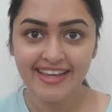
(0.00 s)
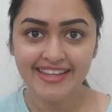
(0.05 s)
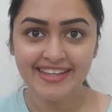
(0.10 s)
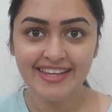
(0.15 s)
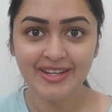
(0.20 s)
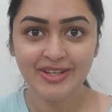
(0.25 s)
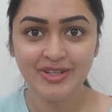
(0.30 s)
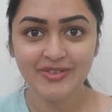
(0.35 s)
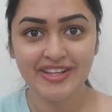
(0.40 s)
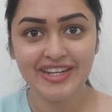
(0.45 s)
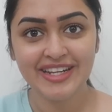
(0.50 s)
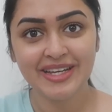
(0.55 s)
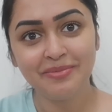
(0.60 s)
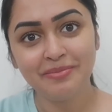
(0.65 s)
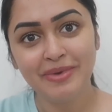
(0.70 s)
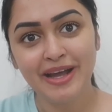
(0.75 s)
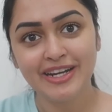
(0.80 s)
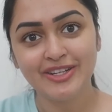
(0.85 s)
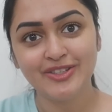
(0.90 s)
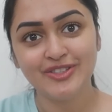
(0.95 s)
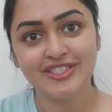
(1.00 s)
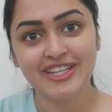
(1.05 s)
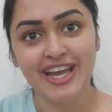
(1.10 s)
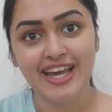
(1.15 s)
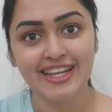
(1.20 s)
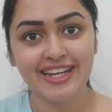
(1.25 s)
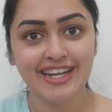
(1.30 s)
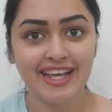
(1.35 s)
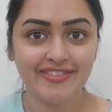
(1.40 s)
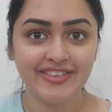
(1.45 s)
హాయ్ హలో వెల్కమ్ బ్యాక్ టు
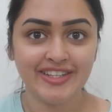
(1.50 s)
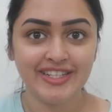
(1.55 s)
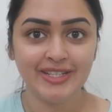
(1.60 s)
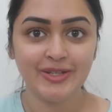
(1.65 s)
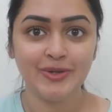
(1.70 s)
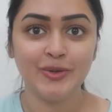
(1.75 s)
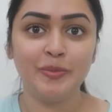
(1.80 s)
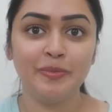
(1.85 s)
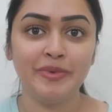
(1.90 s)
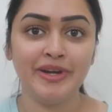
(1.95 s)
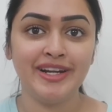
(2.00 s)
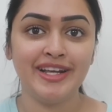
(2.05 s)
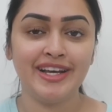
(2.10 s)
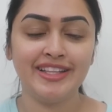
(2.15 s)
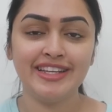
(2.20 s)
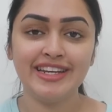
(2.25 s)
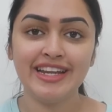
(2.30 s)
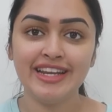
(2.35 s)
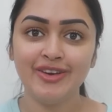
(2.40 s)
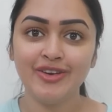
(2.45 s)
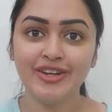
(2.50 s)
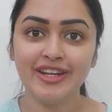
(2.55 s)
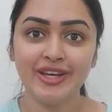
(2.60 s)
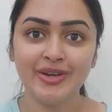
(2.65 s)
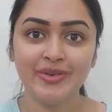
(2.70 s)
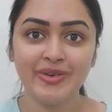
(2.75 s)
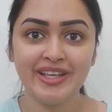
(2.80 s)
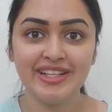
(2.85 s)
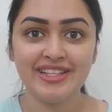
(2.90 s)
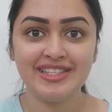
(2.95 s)
ఛానల్ హెవెన్లీ హోమ్ మేడ్ అందరు ఎలా
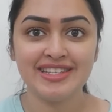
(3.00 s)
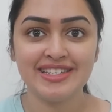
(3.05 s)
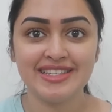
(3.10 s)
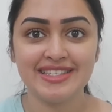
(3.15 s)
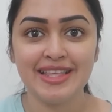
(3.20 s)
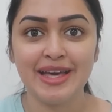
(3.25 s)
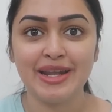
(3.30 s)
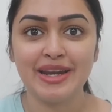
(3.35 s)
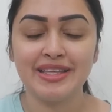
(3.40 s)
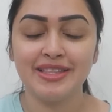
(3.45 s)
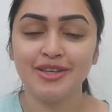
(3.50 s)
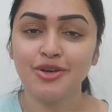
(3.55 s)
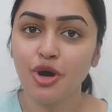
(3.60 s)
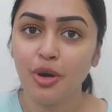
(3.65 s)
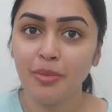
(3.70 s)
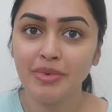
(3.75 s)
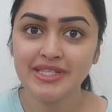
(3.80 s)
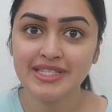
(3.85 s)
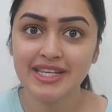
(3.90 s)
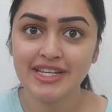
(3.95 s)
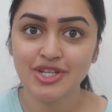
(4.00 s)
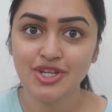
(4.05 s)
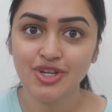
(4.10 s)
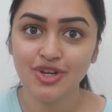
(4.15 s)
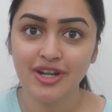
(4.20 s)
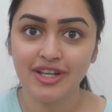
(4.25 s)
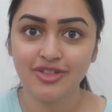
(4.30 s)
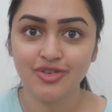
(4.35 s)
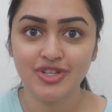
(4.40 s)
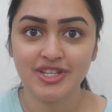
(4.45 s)
ఉన్నారు ఏం చేస్తున్నారు అనేది కామెంట్
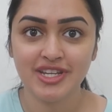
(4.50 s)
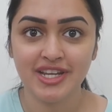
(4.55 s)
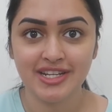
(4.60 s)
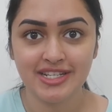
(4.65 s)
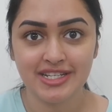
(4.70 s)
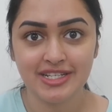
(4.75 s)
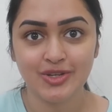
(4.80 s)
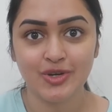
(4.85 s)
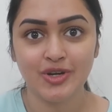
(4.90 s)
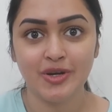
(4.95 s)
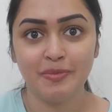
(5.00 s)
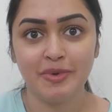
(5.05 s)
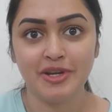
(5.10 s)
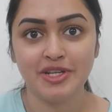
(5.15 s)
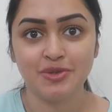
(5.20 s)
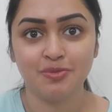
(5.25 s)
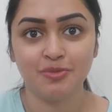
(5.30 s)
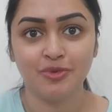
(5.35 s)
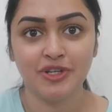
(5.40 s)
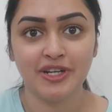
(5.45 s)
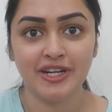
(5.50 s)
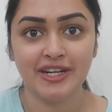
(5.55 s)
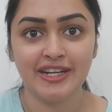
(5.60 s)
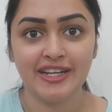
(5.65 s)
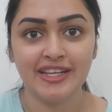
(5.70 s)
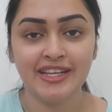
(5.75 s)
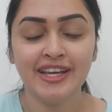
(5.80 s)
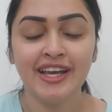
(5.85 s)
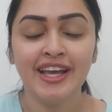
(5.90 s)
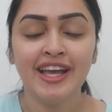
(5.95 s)
సెక్షన్లో నాతో షేర్ చేసుకోవడం
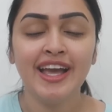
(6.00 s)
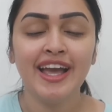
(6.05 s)
మర్చిపోకండి